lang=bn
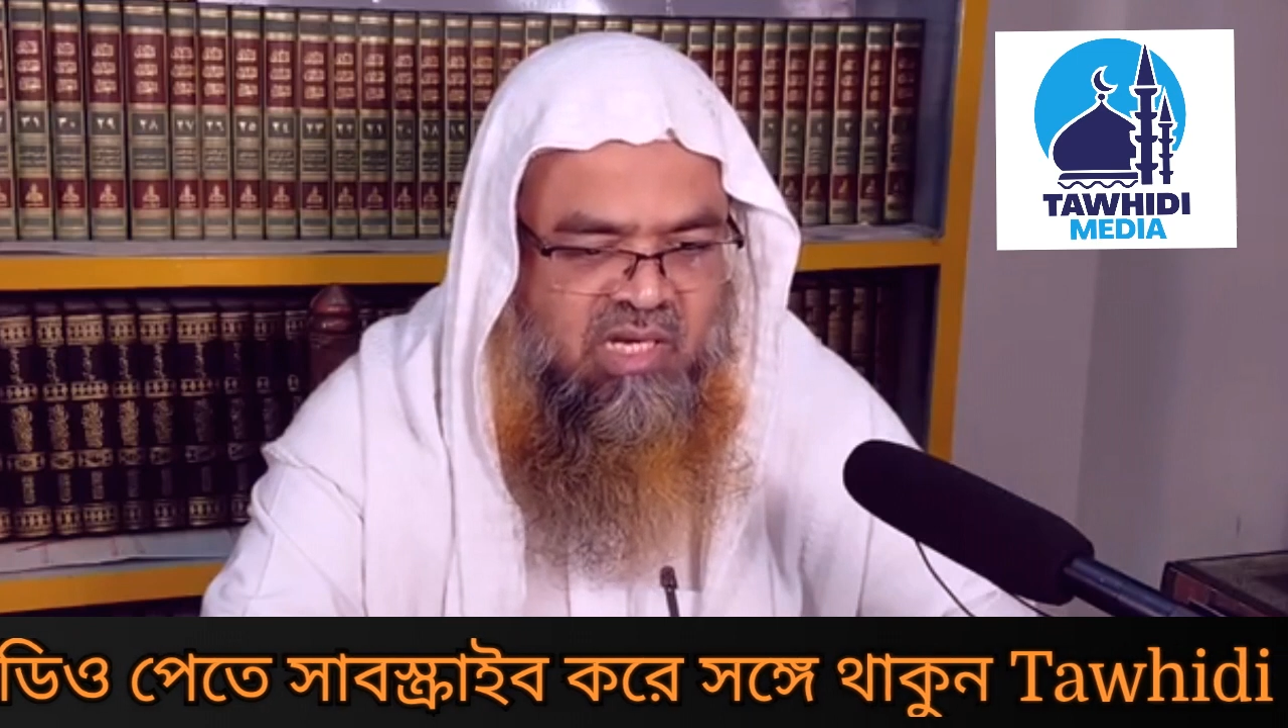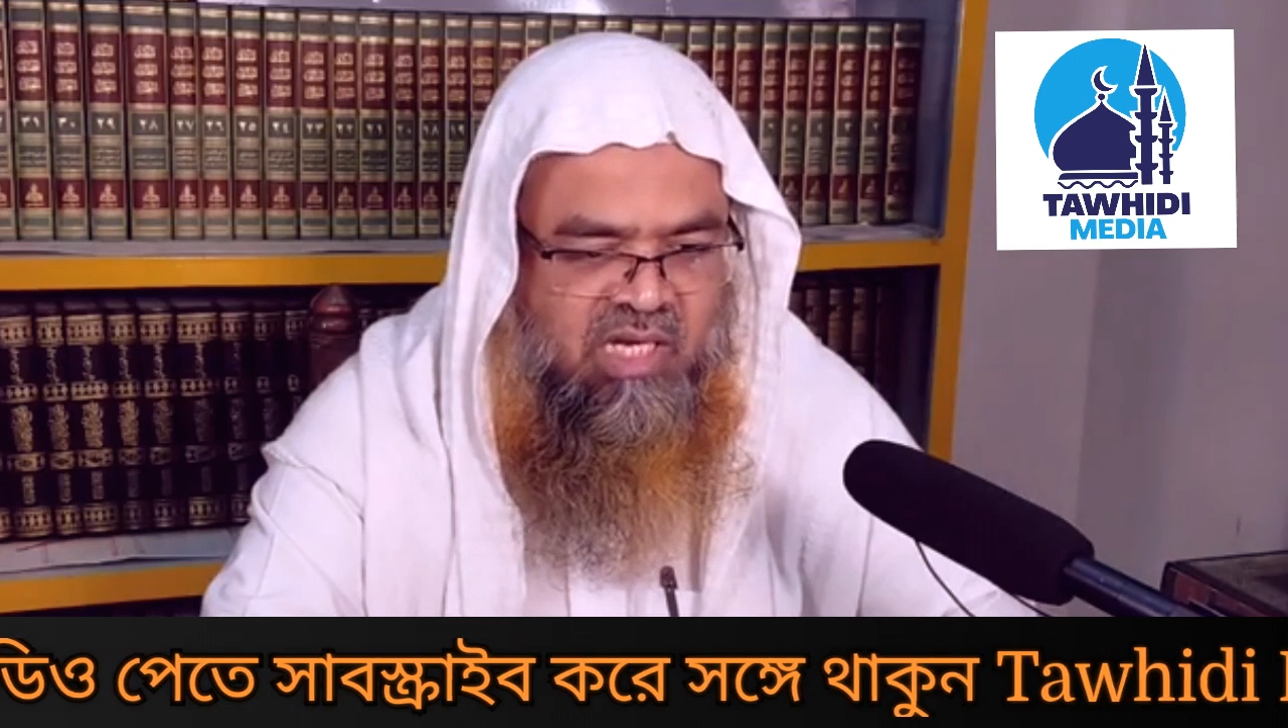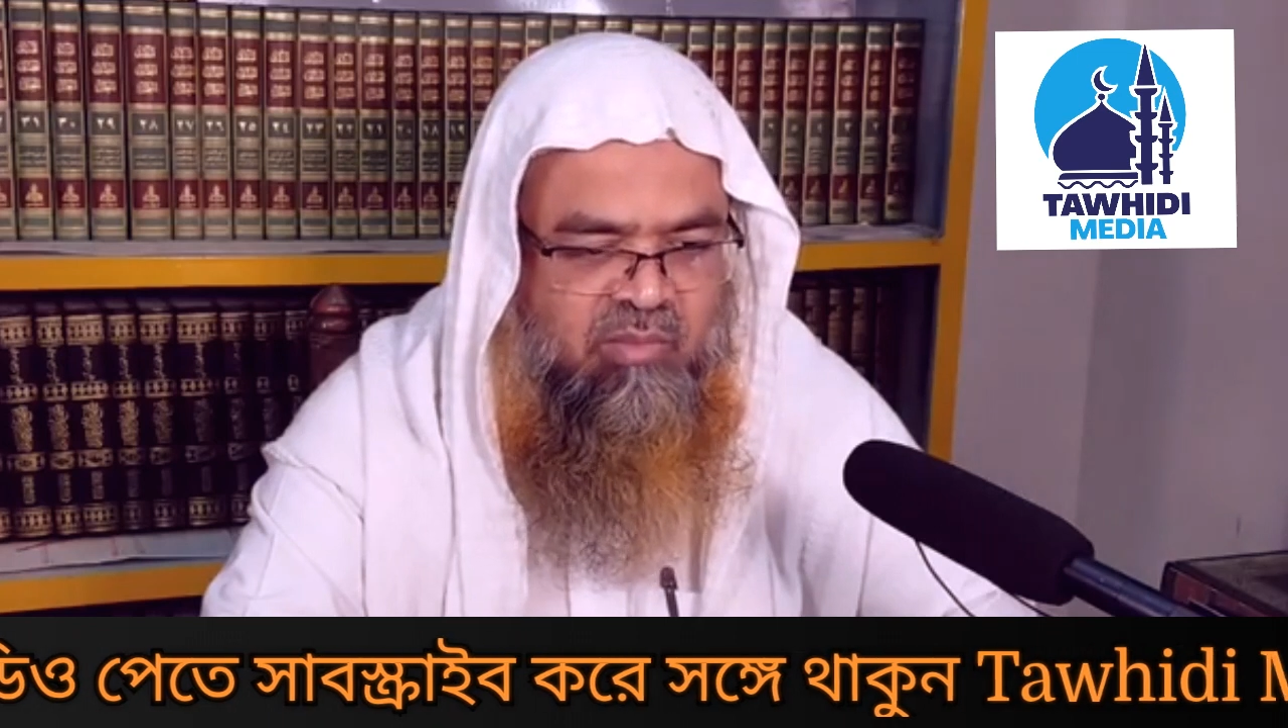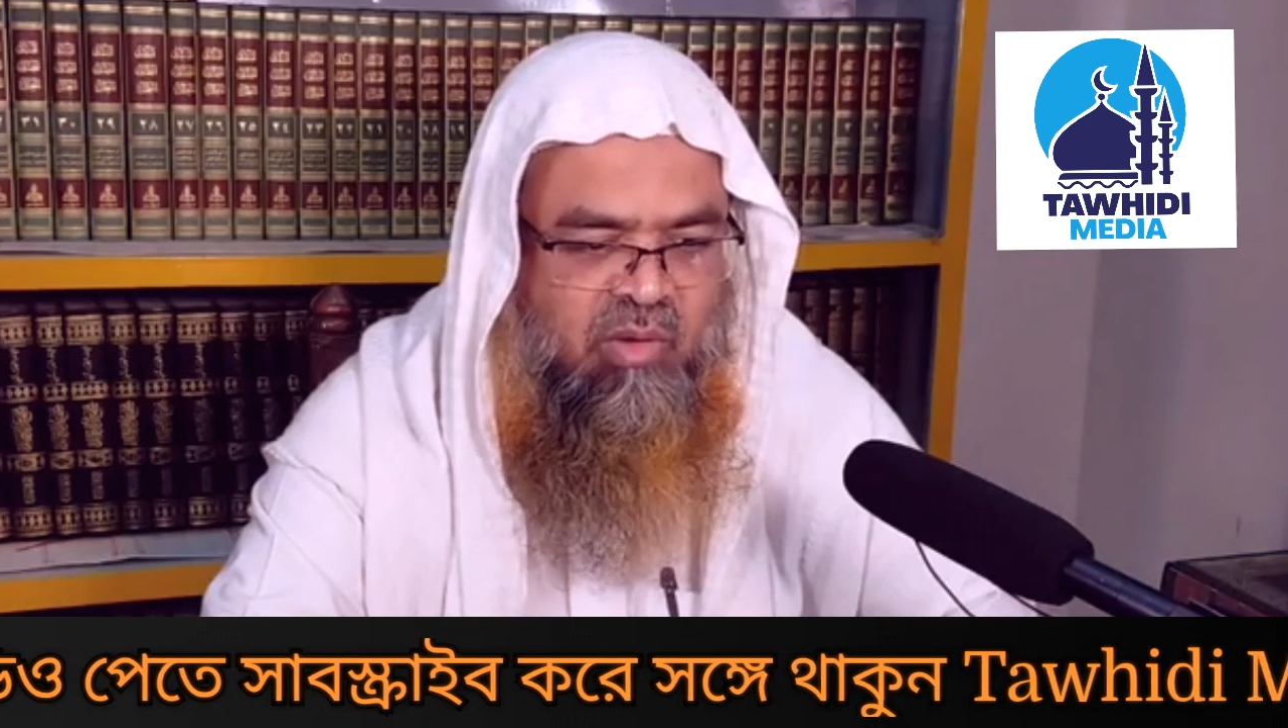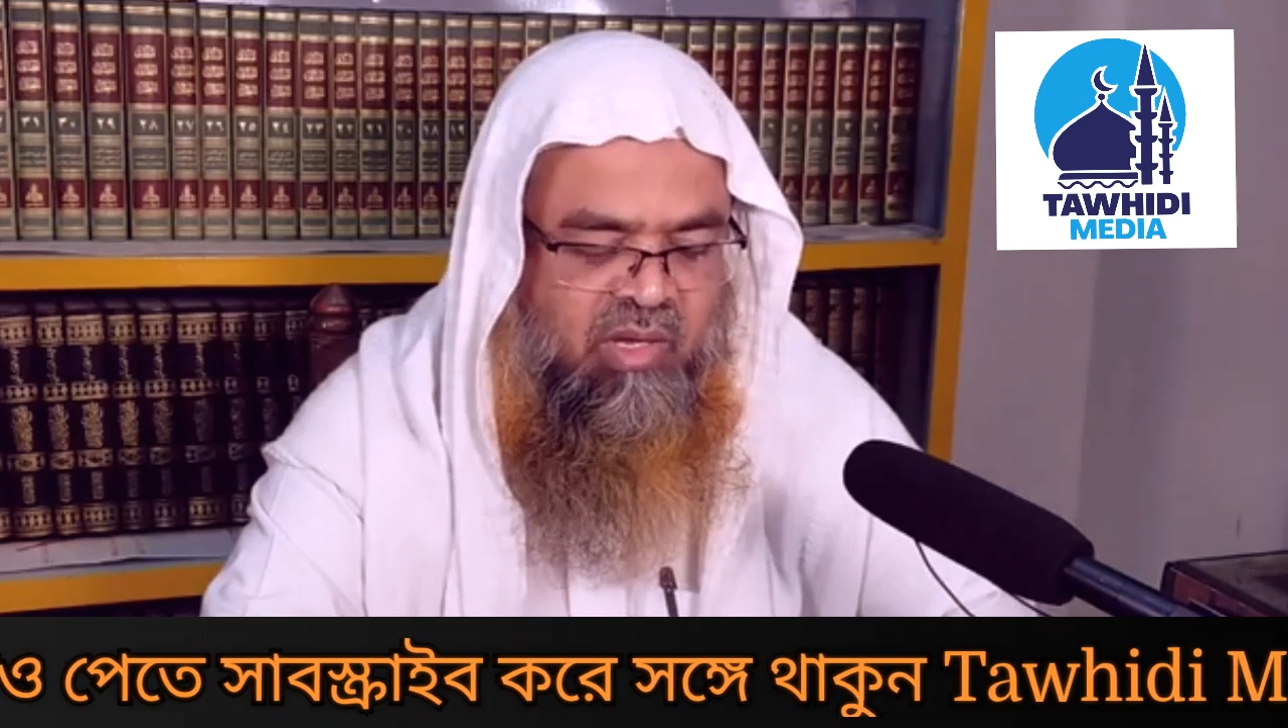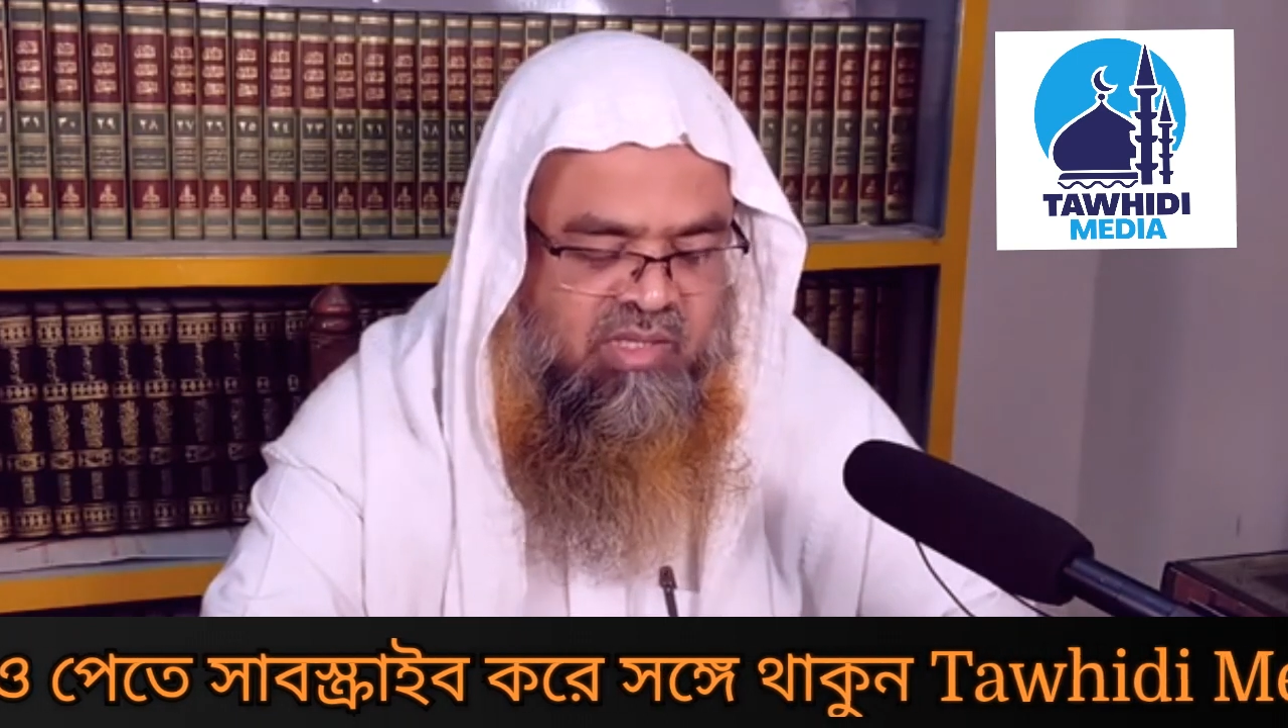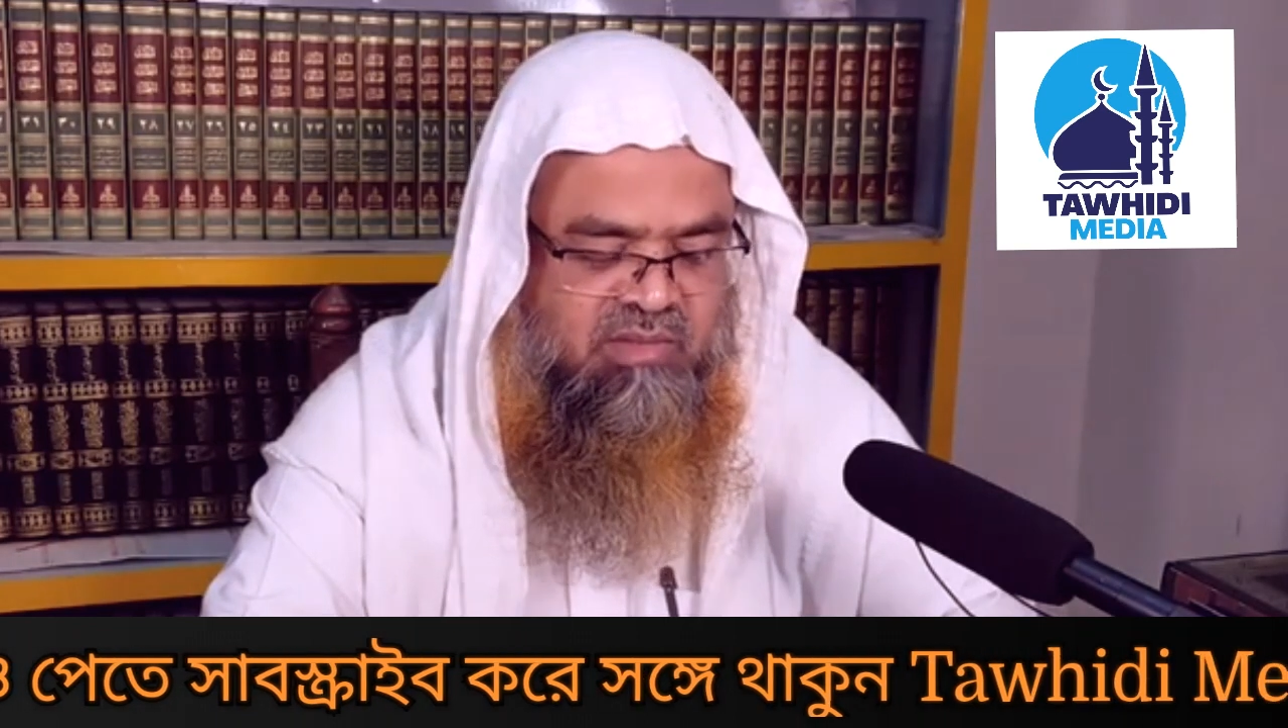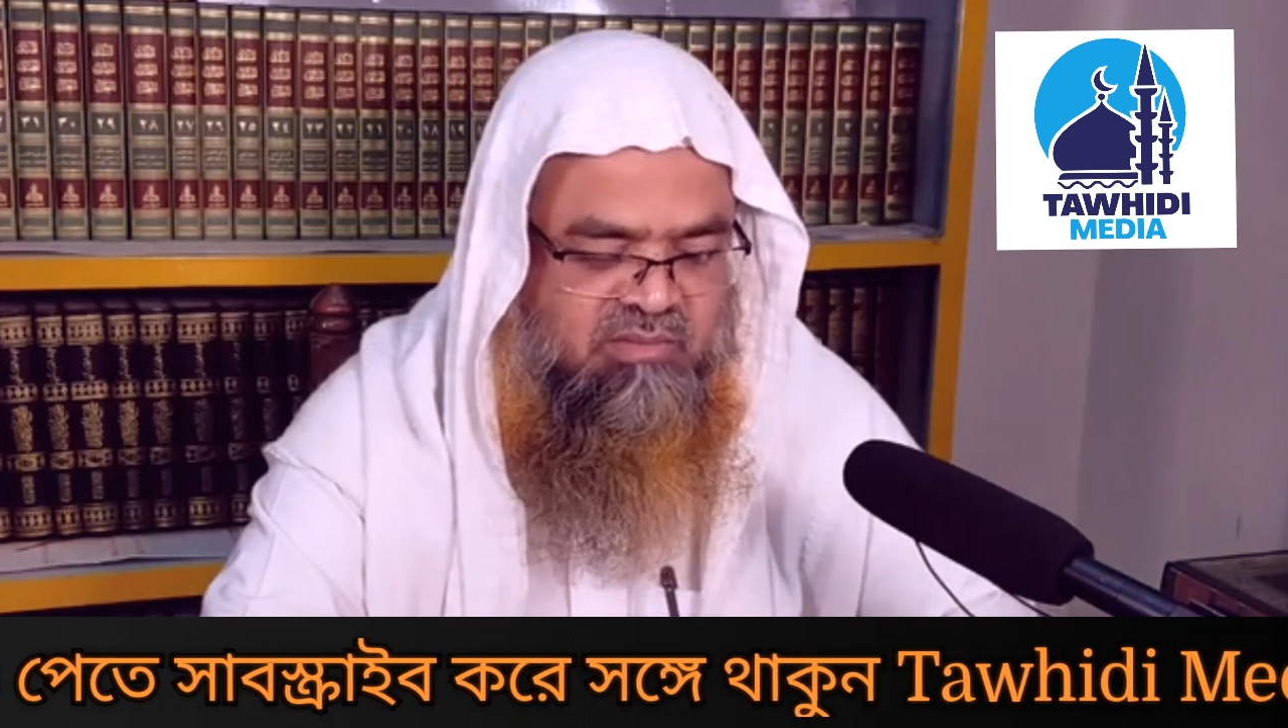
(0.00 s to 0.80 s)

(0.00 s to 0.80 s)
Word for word: এলেম হয়